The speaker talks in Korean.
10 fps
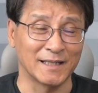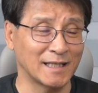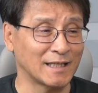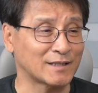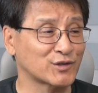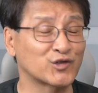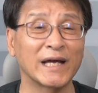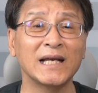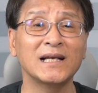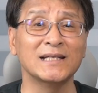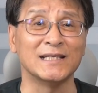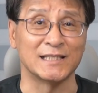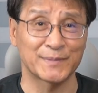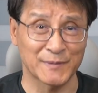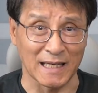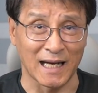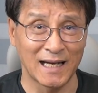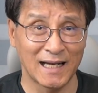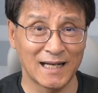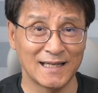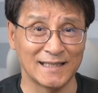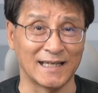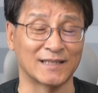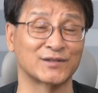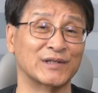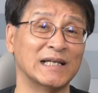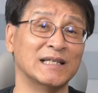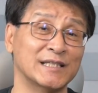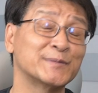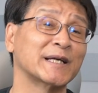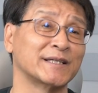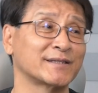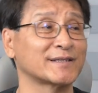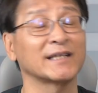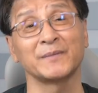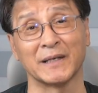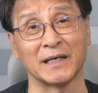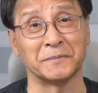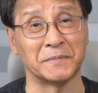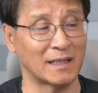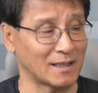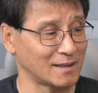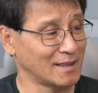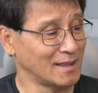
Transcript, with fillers: 이게 트레일 24, 예, 트레일 24리터짜리 배낭입니다.